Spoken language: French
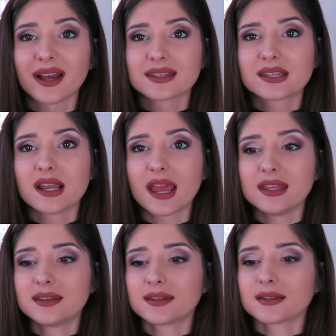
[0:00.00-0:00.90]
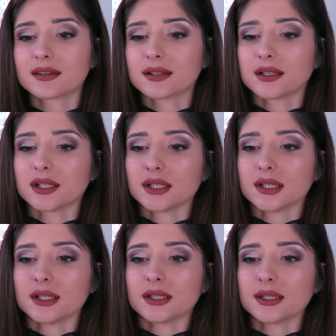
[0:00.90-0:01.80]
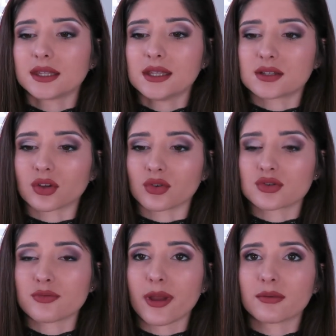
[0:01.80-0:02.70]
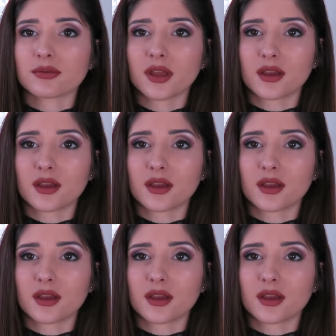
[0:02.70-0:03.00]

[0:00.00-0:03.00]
Party Light qui sont super bons.